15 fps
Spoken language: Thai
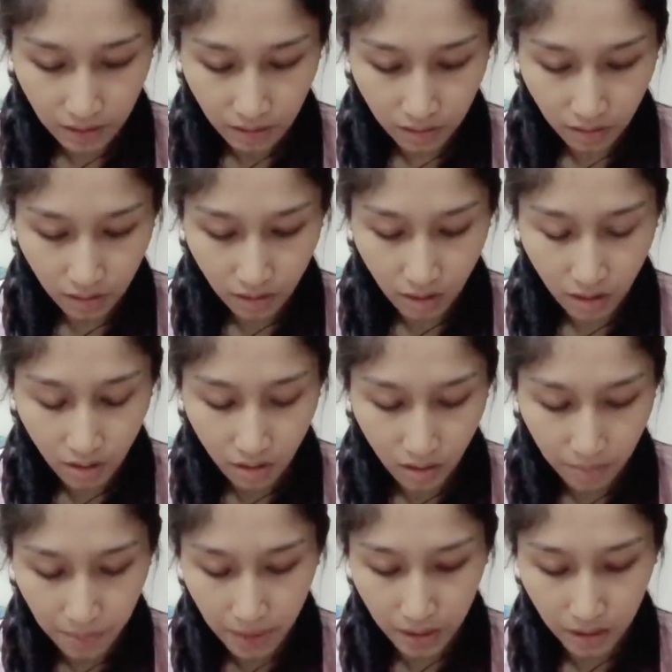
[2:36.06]
แล้วก็
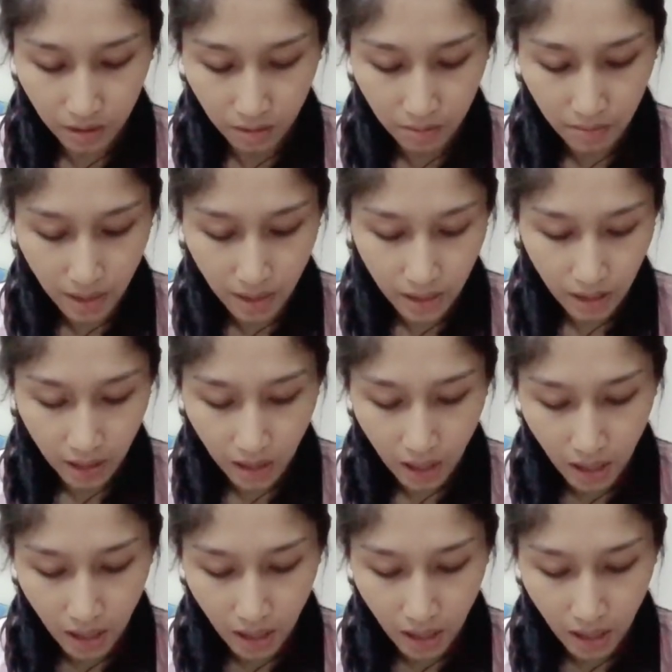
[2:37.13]
เปิดเข้ามานะ